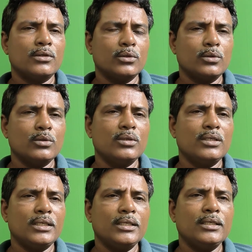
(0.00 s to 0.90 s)
సో
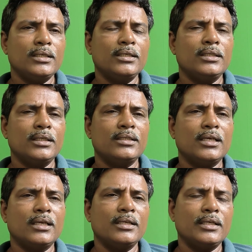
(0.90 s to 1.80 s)
ఈ ఈ
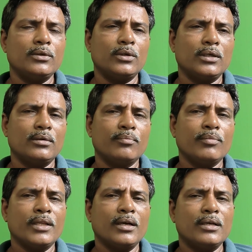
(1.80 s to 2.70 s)
దేశాలన్నీ కూడా
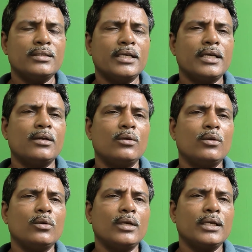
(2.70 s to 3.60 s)
ఆసియా
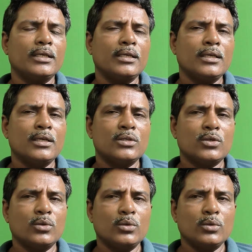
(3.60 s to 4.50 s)
ఖండంలో ఉంటాయి
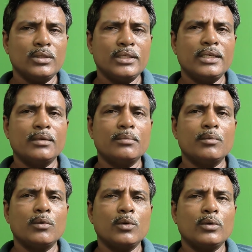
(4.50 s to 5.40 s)
సో ఈ
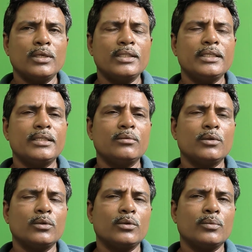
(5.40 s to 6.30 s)
క్రమంలో ఏదైతే
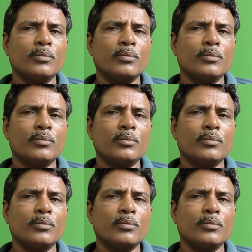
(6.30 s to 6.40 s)
ఉన్నదో